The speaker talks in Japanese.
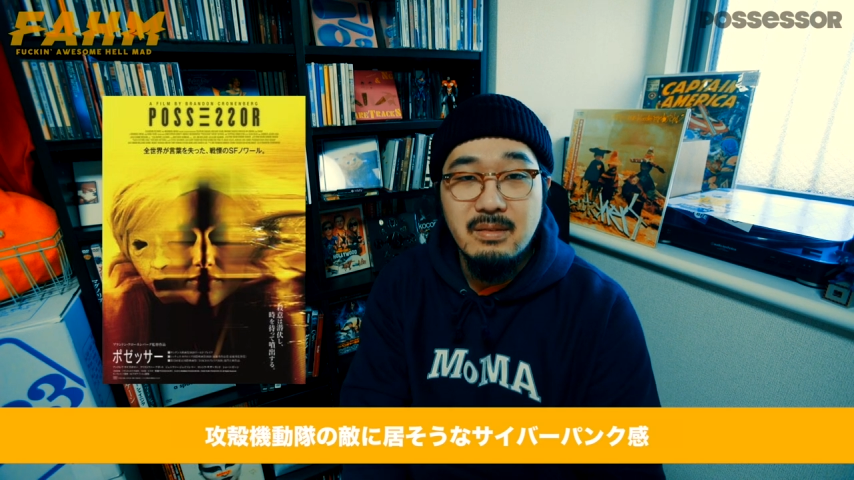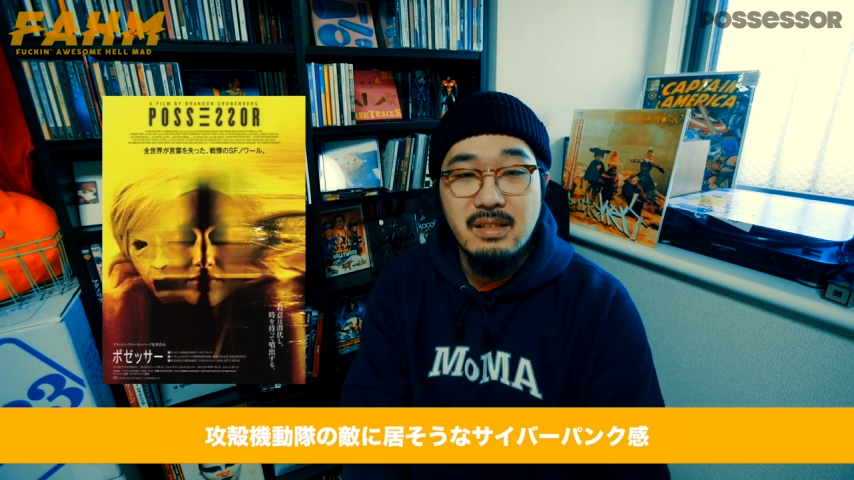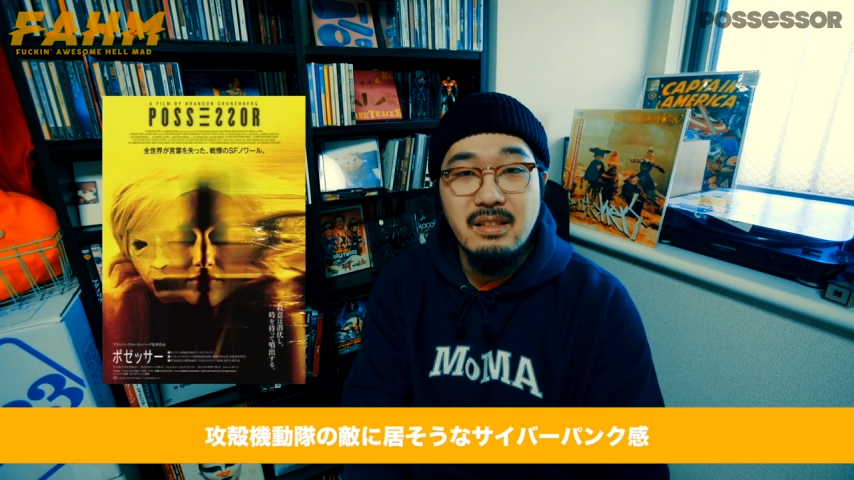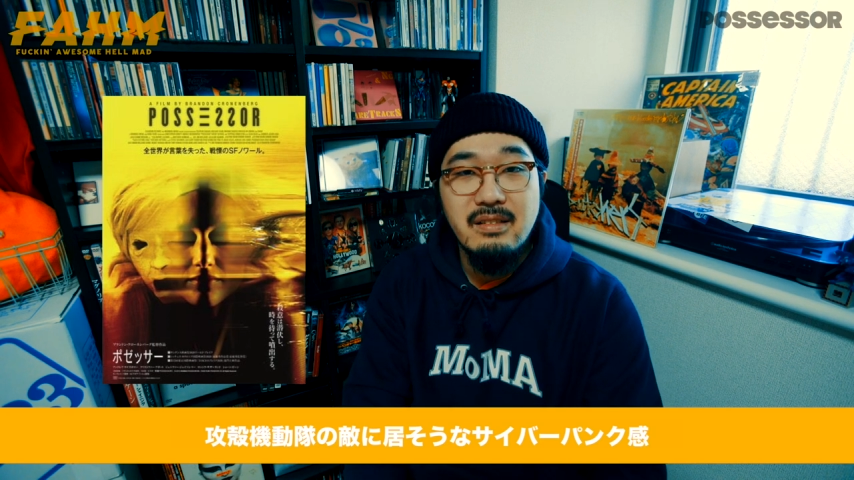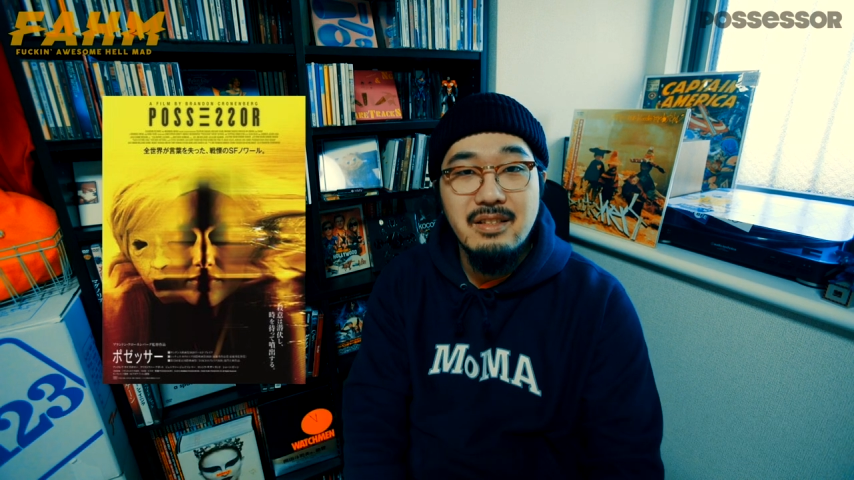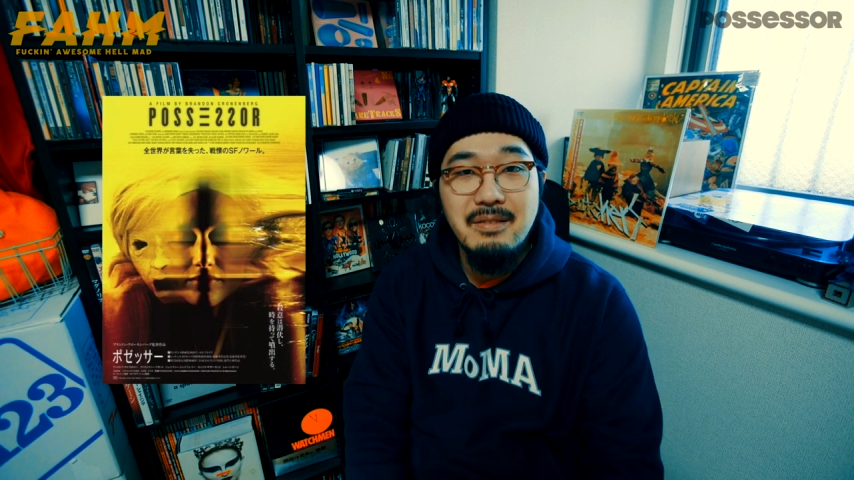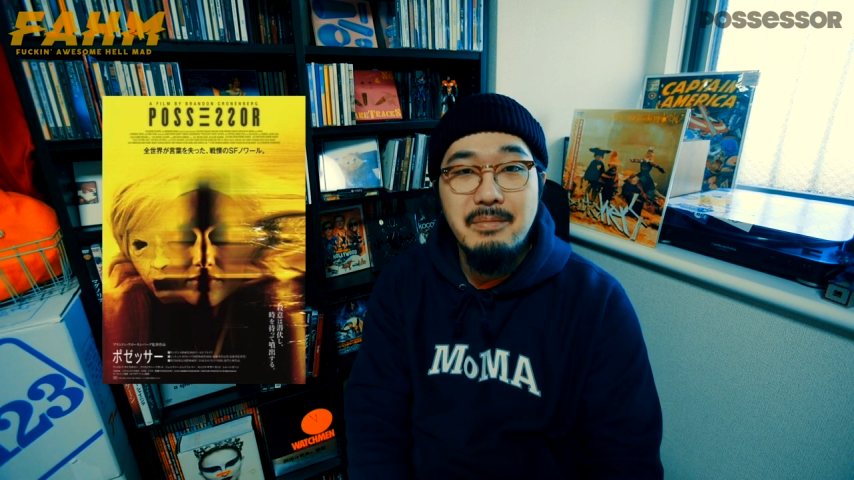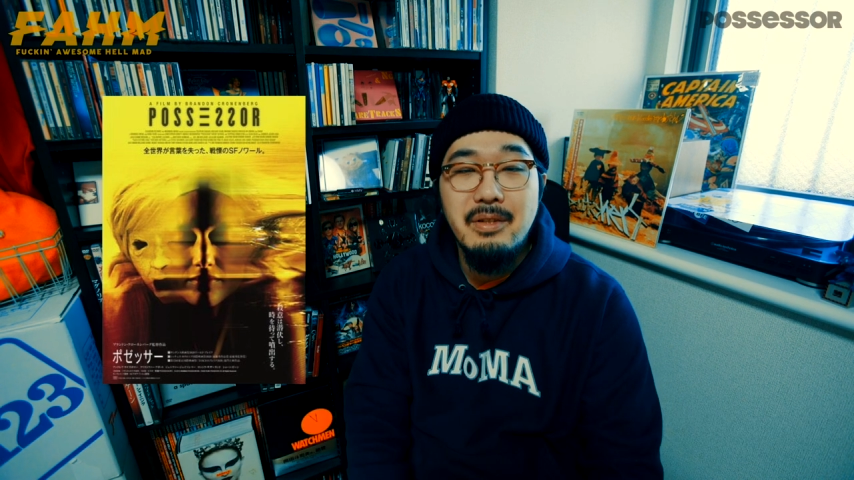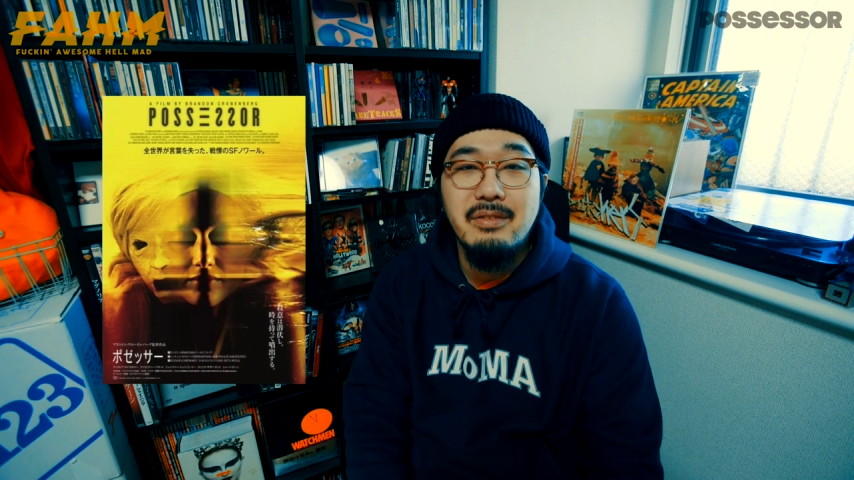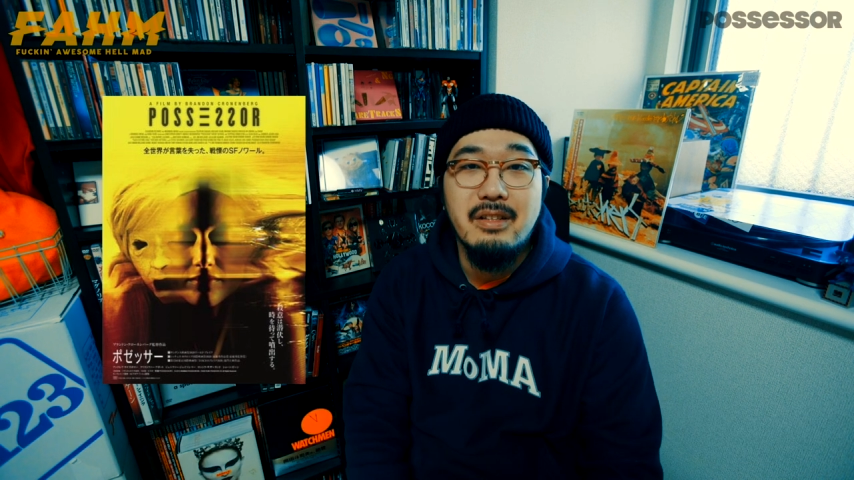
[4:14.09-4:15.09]
殺
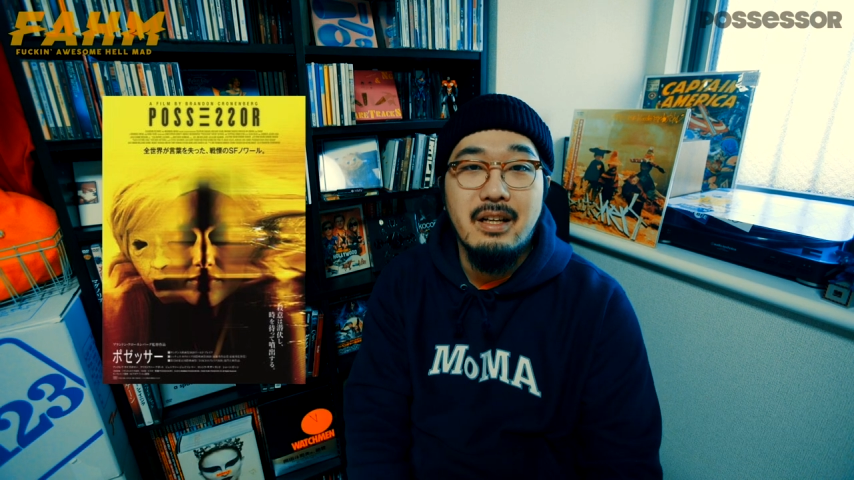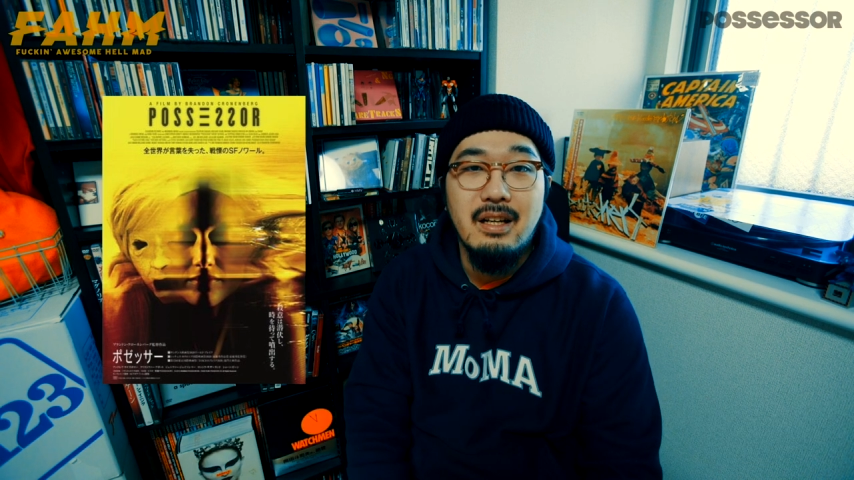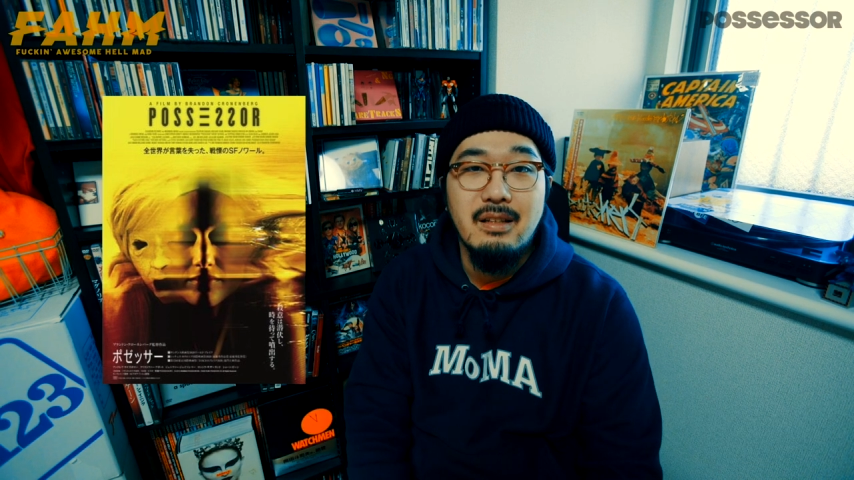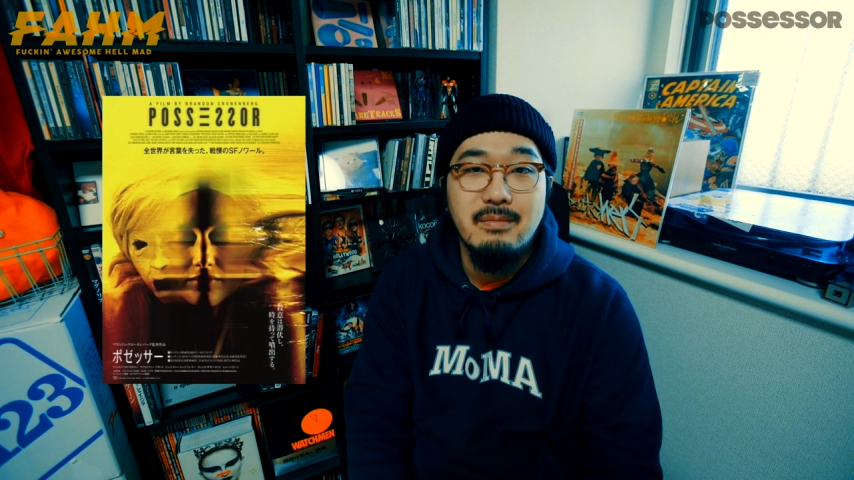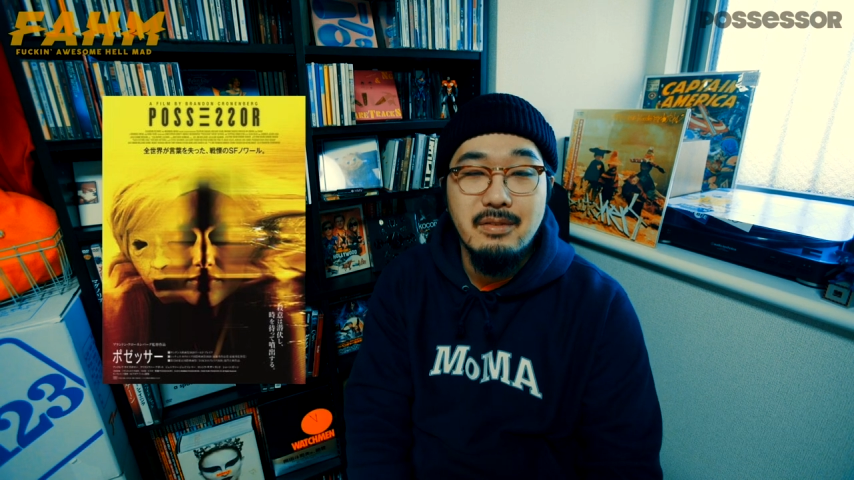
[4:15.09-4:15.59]
人描写が